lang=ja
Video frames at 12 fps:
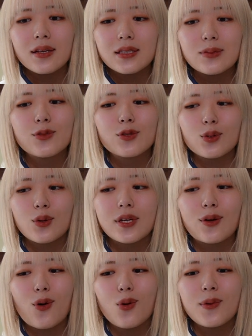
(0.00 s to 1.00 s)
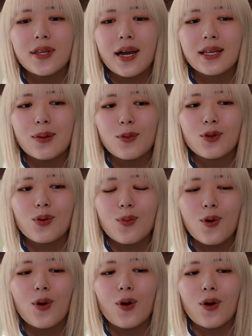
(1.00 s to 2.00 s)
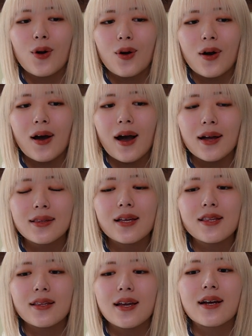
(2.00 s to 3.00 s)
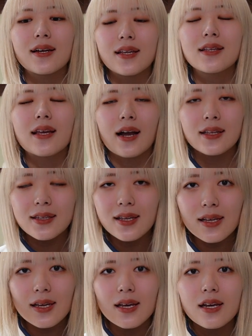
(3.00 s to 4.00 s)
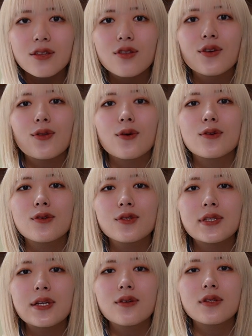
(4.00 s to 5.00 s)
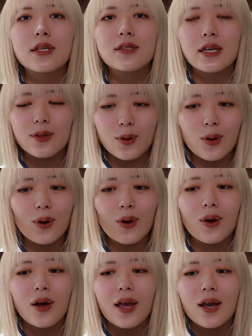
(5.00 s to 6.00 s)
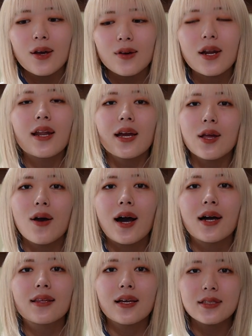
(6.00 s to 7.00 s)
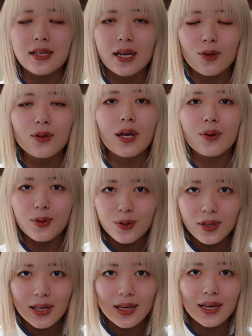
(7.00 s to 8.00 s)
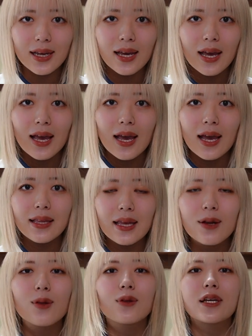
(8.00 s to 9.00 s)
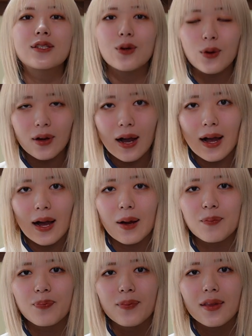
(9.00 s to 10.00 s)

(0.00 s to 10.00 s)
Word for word: 事務所の意向みたいなものもあったんじゃないかなって勝手に推測してるんですけど、占いでは果たしてどんな風に、え出るのでしょうか。